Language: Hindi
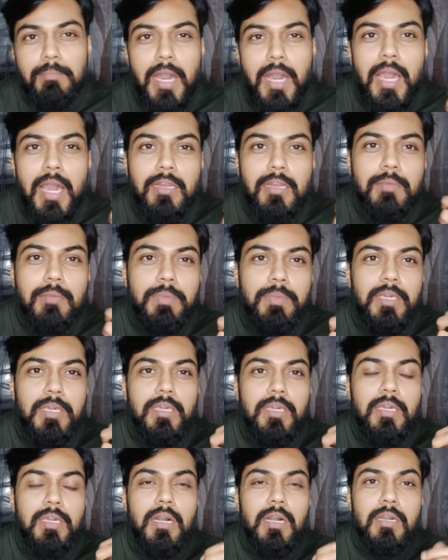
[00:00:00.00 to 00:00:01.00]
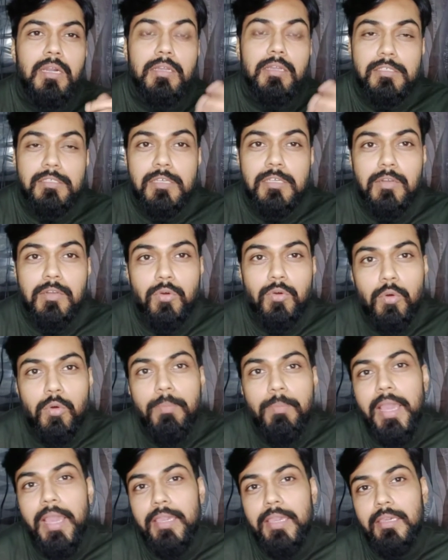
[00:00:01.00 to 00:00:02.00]
मार्ग पे अग्रसर हो
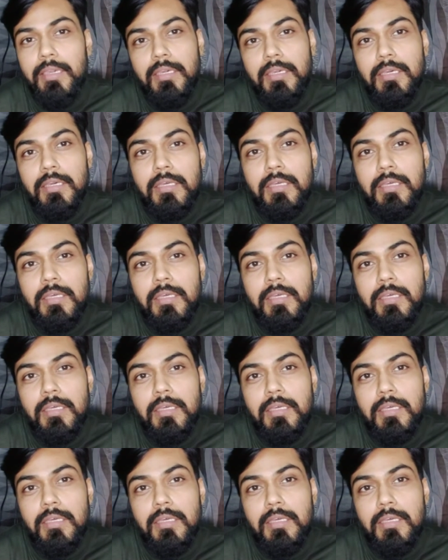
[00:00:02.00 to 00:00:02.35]
पाएंगे